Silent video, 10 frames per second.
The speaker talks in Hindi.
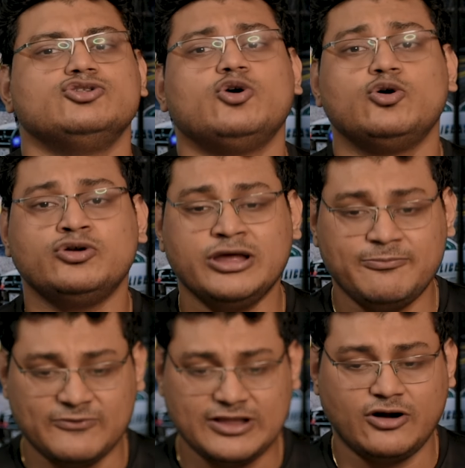तो उन्होंने
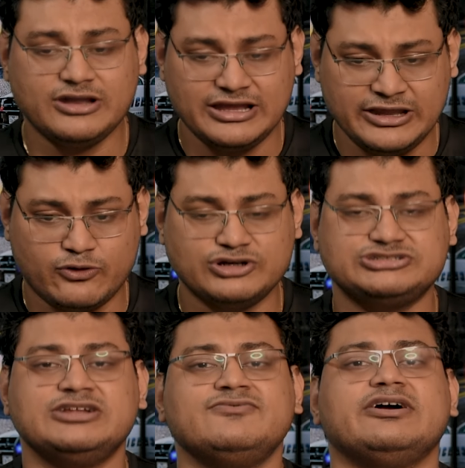विदाउट एनी
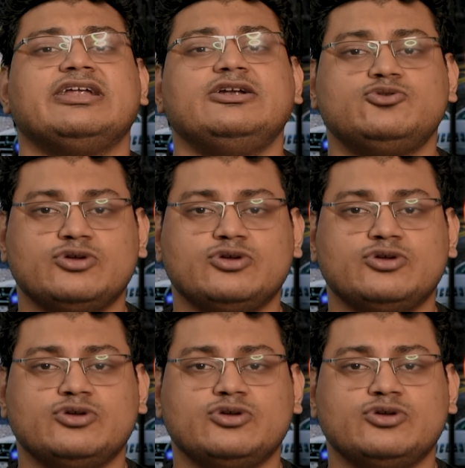क्वेश्चन वगैरह